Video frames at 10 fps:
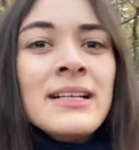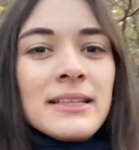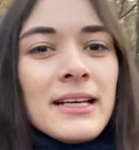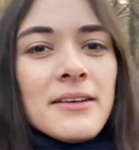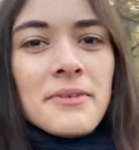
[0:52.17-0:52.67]

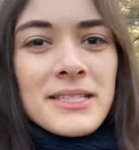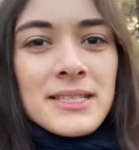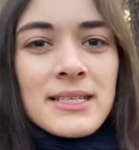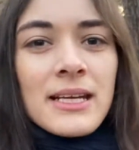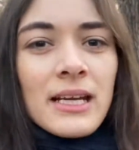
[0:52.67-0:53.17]
Denn was
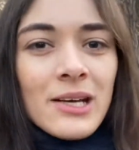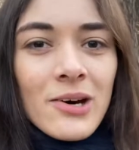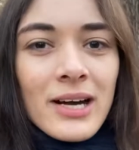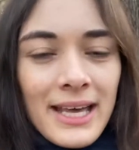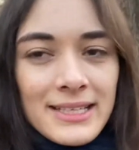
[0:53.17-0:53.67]
ist denn
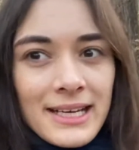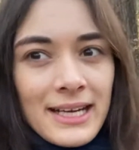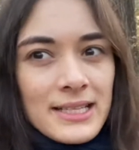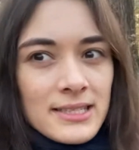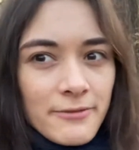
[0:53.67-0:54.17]
noch härter
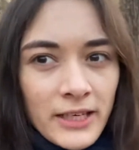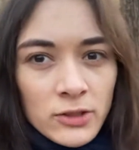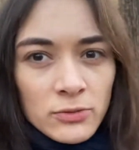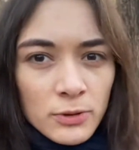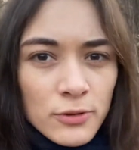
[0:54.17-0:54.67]
als de
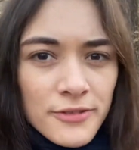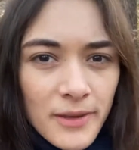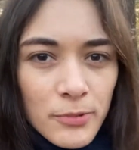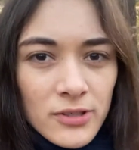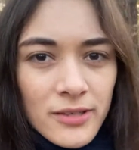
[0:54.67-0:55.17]
facto
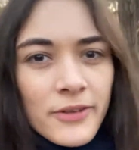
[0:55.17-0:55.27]
Berufsverbote